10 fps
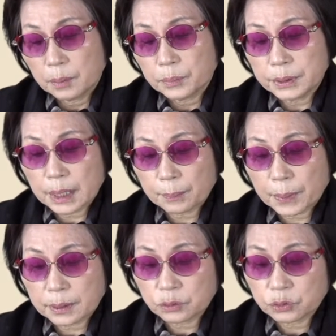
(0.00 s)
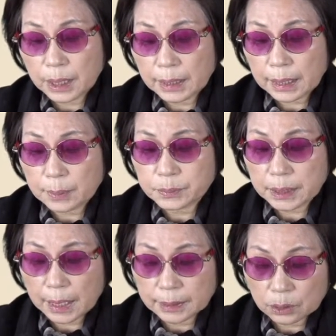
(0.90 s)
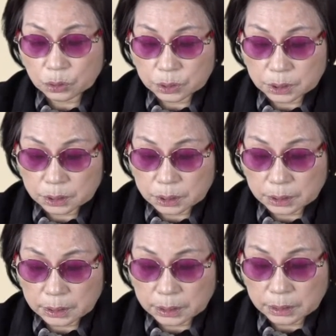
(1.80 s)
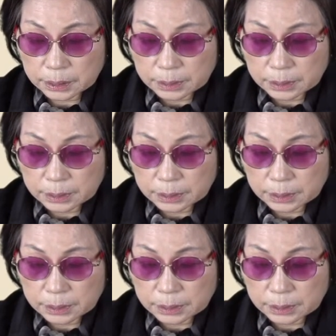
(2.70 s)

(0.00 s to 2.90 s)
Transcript: 민희 아빠는 눈하 깜짝 안 하고 듣더니